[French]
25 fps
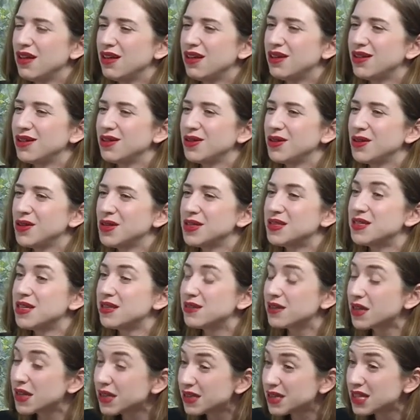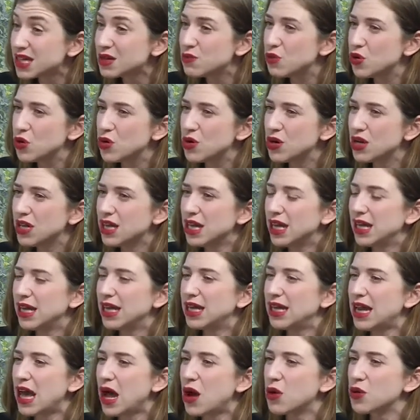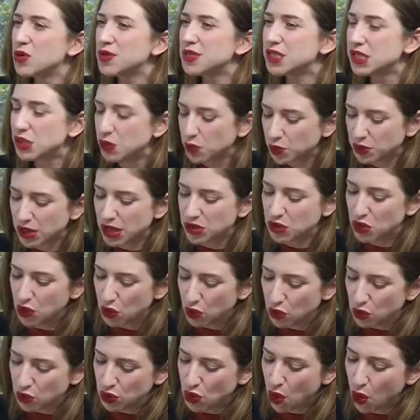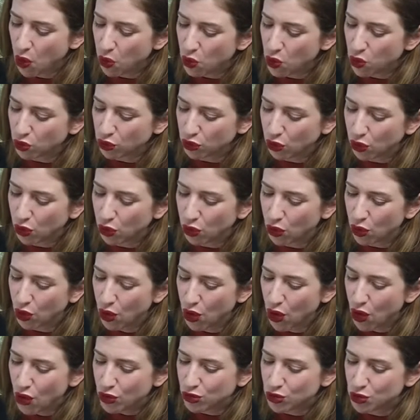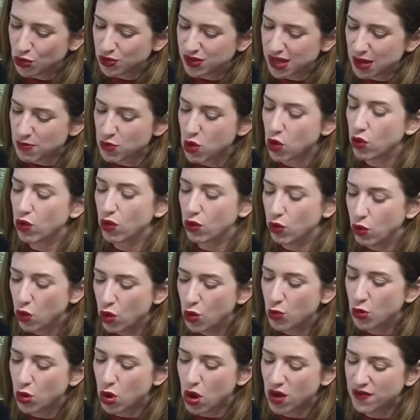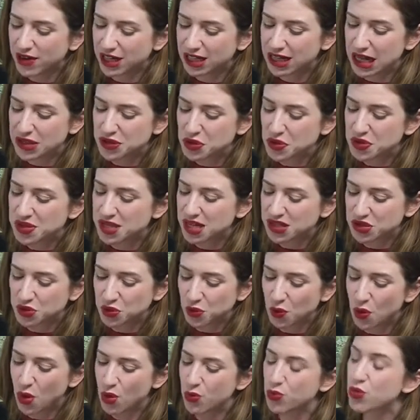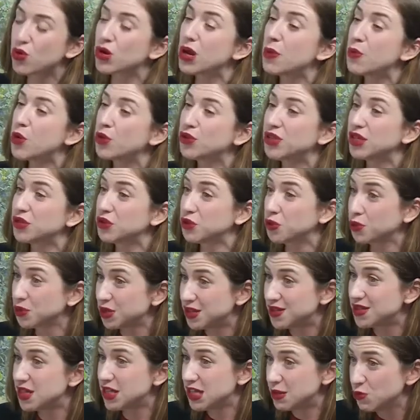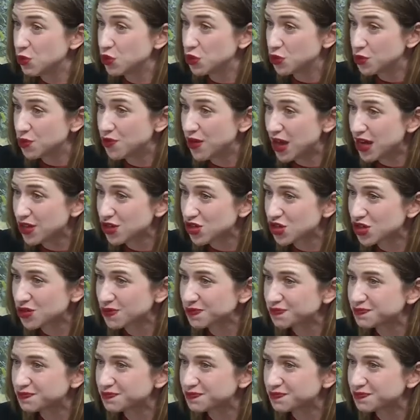c'est très très beau. Et là aussi, on a une, rencontre notamment au blanc avec l'association pour la protection des animaux sauvages.